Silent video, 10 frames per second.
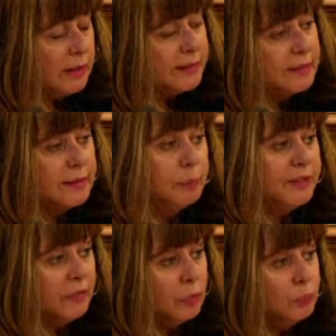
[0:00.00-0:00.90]
et ça
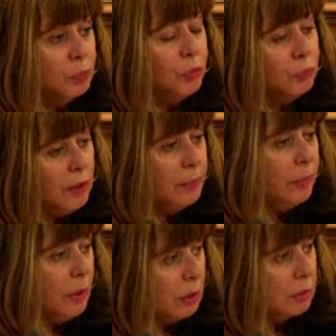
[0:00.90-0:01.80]
vaut pour tous
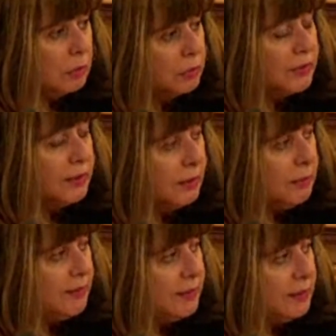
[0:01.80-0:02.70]
les bancs de cet
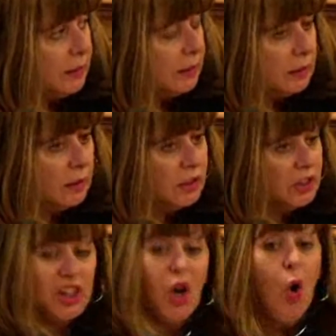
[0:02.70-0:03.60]
hémicycle
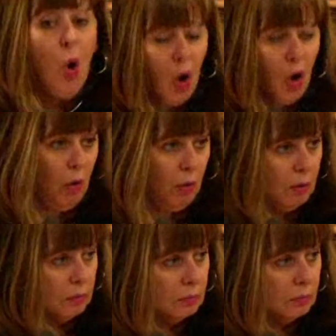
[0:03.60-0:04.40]
j'ai horreur